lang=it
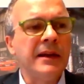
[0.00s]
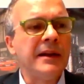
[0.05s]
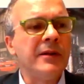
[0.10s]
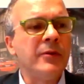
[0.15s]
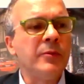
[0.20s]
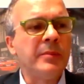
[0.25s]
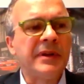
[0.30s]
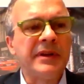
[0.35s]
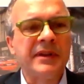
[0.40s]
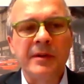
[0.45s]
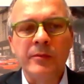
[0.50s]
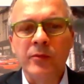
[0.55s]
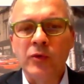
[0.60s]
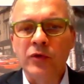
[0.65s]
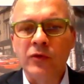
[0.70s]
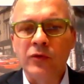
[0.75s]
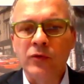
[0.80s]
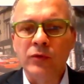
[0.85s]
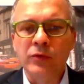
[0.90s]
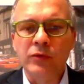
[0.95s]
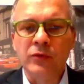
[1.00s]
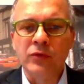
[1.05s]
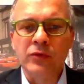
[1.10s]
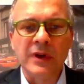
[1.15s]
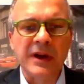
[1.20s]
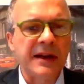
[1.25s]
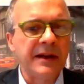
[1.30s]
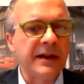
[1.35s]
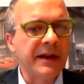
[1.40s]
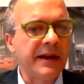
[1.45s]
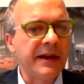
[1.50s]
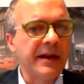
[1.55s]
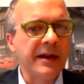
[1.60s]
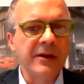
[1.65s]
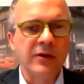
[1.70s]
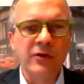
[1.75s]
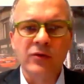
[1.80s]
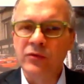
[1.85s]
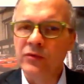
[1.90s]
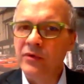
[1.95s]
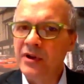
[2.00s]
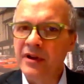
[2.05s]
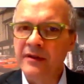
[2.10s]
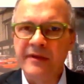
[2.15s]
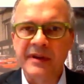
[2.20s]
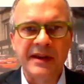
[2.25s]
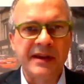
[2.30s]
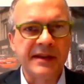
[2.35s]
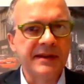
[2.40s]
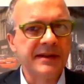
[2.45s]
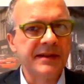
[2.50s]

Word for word: è un patrimonio culturale che non deve